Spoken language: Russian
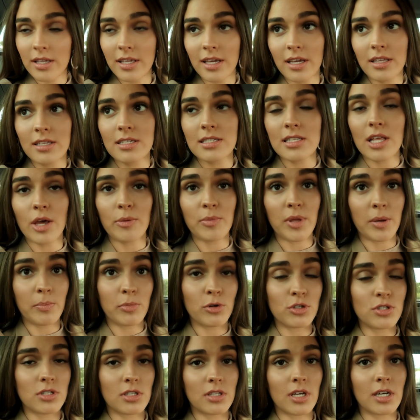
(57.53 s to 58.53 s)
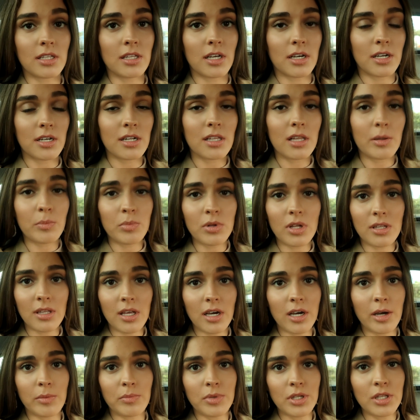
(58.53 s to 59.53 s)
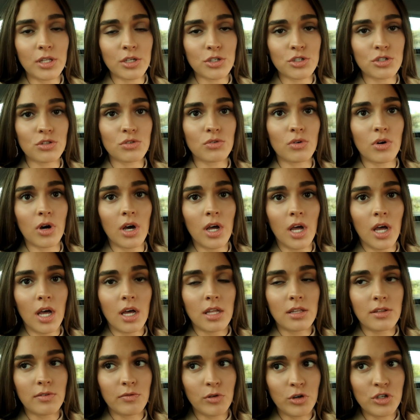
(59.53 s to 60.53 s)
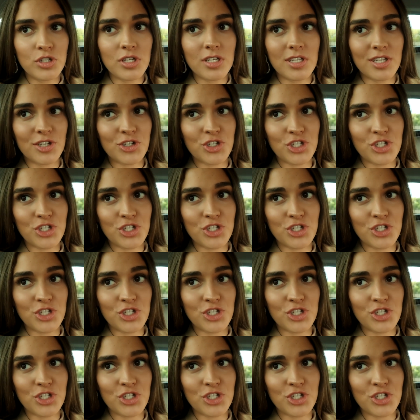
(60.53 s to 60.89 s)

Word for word: Я не знаю, меня просто так накрыло, было так обидно, что твой день